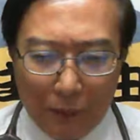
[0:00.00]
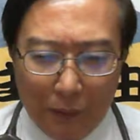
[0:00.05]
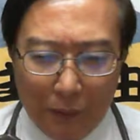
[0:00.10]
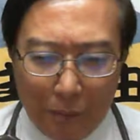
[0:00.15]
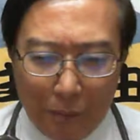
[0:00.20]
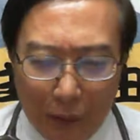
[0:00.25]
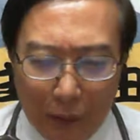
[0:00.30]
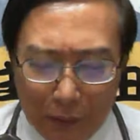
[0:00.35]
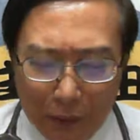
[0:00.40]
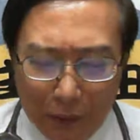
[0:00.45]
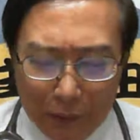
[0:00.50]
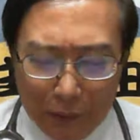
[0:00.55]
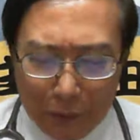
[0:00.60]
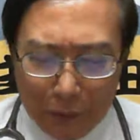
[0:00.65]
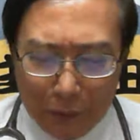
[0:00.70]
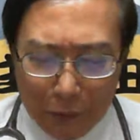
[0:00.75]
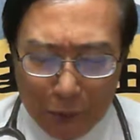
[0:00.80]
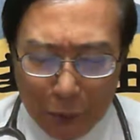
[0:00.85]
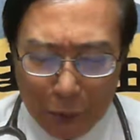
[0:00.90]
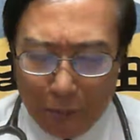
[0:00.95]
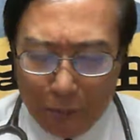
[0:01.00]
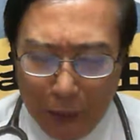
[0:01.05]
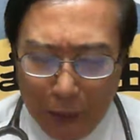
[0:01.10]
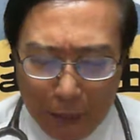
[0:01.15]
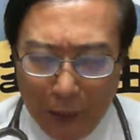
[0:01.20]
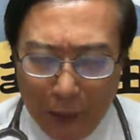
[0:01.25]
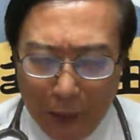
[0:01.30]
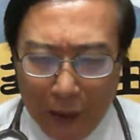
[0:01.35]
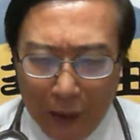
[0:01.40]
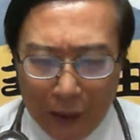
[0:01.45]
民调剩八
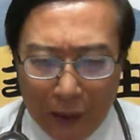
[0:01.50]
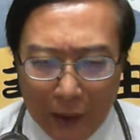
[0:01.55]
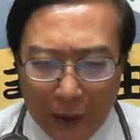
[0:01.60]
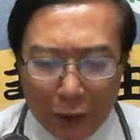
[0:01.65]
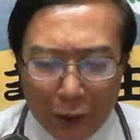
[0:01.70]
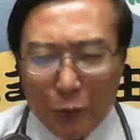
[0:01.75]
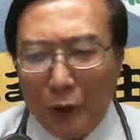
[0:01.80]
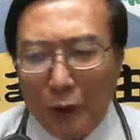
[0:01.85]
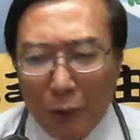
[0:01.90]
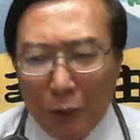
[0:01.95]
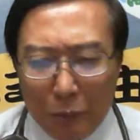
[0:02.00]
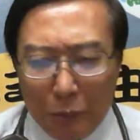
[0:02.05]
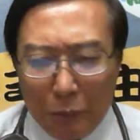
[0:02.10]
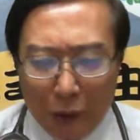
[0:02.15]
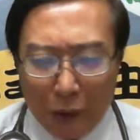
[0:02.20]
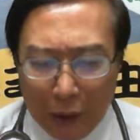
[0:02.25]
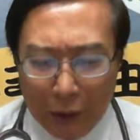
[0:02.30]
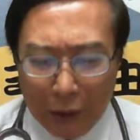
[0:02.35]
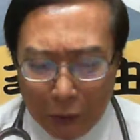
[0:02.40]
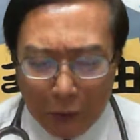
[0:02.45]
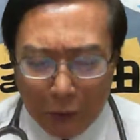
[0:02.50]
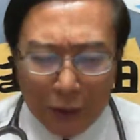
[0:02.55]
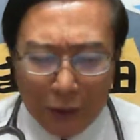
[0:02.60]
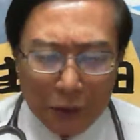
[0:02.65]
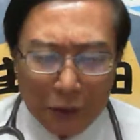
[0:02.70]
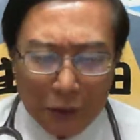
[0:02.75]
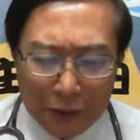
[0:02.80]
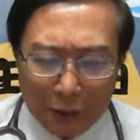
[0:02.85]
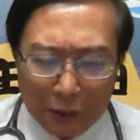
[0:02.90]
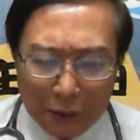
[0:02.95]
趴呢，啊，剩的拢无效，剩的
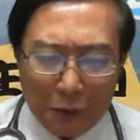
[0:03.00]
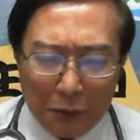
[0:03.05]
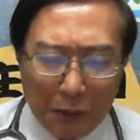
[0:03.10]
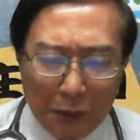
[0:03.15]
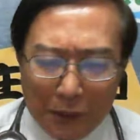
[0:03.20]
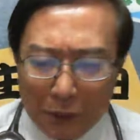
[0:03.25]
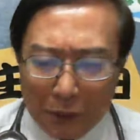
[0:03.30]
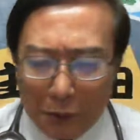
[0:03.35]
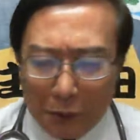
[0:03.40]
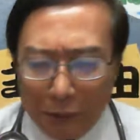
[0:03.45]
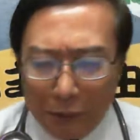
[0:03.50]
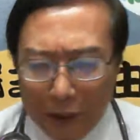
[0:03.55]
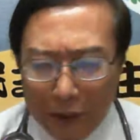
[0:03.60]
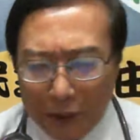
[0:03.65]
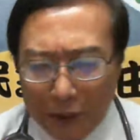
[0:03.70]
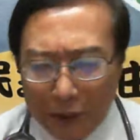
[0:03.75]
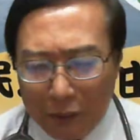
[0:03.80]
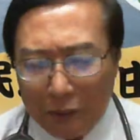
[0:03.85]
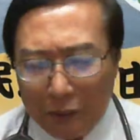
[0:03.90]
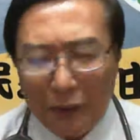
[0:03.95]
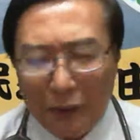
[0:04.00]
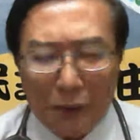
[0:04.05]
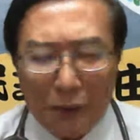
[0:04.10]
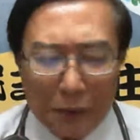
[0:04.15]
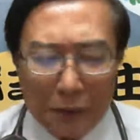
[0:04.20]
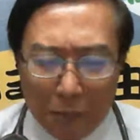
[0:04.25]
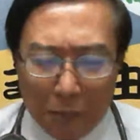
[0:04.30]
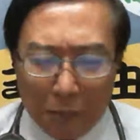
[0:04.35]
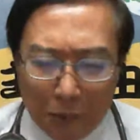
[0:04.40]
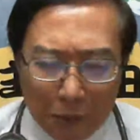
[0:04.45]
拢十几趴、十几趴，吼，迄个
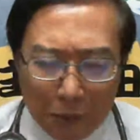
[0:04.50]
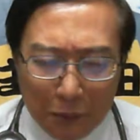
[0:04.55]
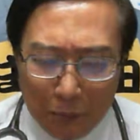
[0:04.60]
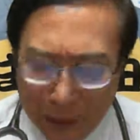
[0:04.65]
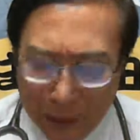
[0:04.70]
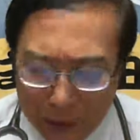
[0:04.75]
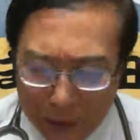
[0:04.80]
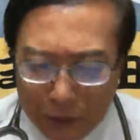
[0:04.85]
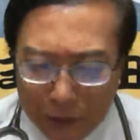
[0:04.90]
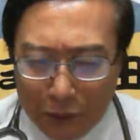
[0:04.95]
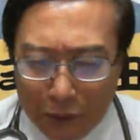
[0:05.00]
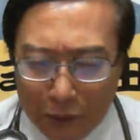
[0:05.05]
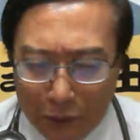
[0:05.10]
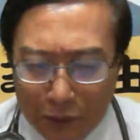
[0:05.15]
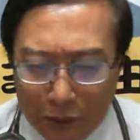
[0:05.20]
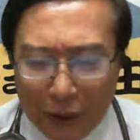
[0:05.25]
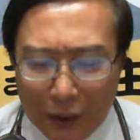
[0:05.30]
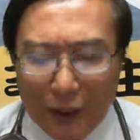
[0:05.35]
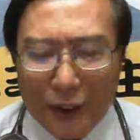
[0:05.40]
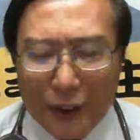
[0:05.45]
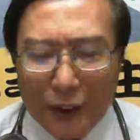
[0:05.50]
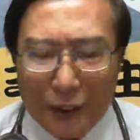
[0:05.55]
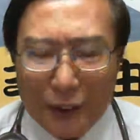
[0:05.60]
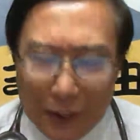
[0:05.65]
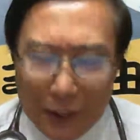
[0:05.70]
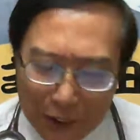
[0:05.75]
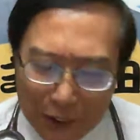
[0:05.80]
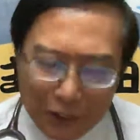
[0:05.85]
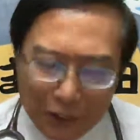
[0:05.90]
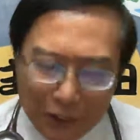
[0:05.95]
根本拢免考虑，这
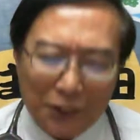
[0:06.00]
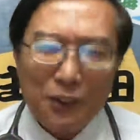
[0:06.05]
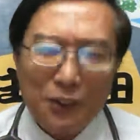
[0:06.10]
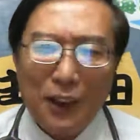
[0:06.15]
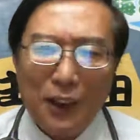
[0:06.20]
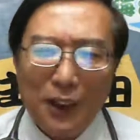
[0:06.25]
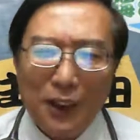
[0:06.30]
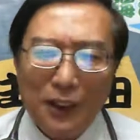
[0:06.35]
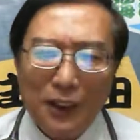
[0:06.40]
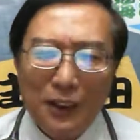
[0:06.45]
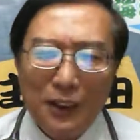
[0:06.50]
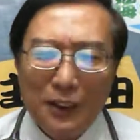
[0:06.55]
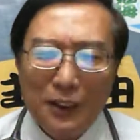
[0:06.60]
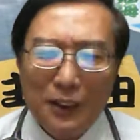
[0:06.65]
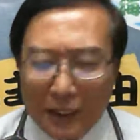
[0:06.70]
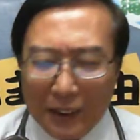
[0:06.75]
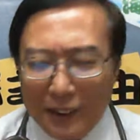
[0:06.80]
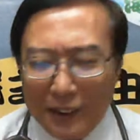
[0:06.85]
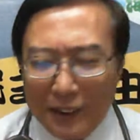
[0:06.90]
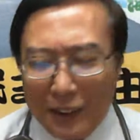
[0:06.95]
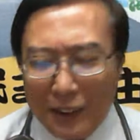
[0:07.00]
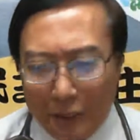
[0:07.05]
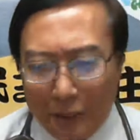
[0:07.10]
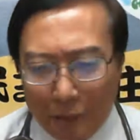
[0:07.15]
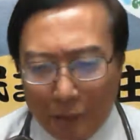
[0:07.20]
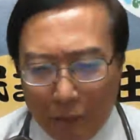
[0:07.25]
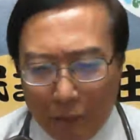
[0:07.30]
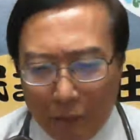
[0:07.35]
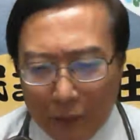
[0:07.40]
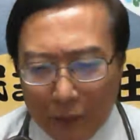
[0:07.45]
是对啦。但是
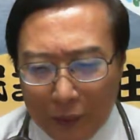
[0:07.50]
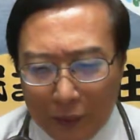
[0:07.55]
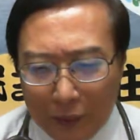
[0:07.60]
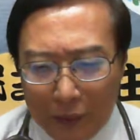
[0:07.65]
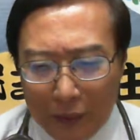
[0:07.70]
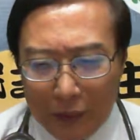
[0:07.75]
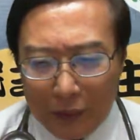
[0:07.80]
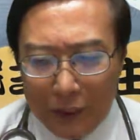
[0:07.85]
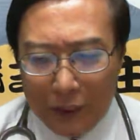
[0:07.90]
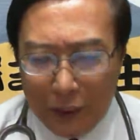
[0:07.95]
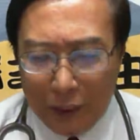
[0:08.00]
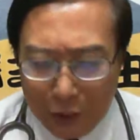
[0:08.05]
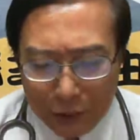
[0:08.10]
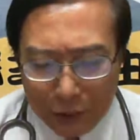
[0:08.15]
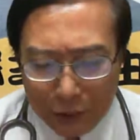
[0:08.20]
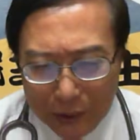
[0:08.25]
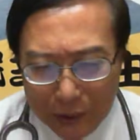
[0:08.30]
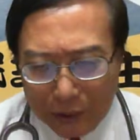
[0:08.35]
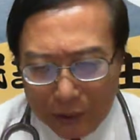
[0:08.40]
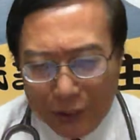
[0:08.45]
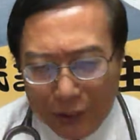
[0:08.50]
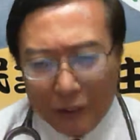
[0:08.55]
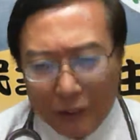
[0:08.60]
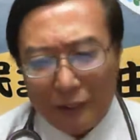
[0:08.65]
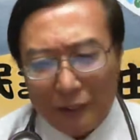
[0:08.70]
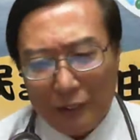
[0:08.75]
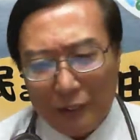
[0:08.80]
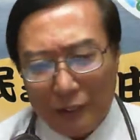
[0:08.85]
机构效应，